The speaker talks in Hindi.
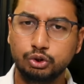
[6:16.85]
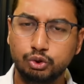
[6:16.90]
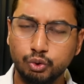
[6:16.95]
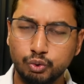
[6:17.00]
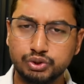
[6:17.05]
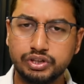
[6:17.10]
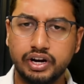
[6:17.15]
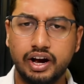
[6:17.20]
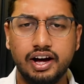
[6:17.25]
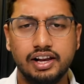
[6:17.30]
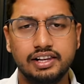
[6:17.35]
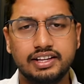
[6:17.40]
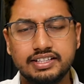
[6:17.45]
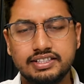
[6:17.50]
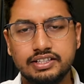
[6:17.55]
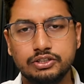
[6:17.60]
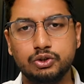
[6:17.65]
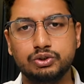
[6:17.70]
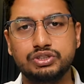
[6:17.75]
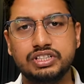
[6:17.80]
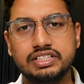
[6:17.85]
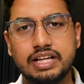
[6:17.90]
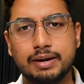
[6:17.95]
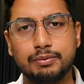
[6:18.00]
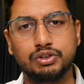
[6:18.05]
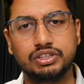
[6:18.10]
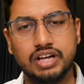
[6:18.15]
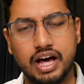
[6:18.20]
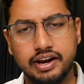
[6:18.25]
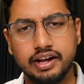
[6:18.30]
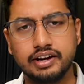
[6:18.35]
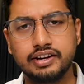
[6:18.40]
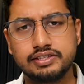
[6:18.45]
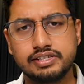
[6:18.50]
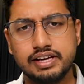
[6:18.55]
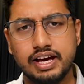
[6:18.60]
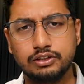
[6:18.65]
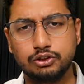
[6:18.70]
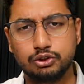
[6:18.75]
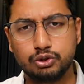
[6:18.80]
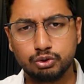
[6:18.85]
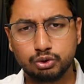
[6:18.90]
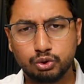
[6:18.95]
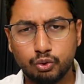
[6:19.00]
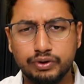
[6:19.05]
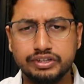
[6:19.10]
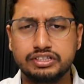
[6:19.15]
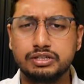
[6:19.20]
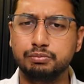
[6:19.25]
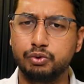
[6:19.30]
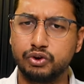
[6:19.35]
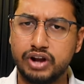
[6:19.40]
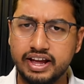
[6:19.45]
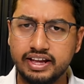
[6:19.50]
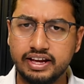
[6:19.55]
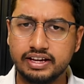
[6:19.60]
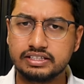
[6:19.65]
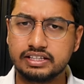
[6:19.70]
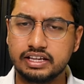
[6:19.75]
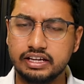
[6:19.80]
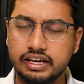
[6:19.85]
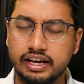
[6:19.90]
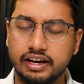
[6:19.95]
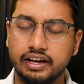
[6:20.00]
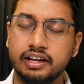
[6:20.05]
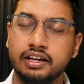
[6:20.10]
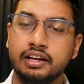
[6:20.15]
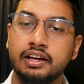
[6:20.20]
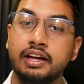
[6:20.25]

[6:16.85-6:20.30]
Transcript: दूसरा हल्की से जो चीज आपको ध्यान रखनी चाहिए जो थोड़ी सी बुराई है इसकी ये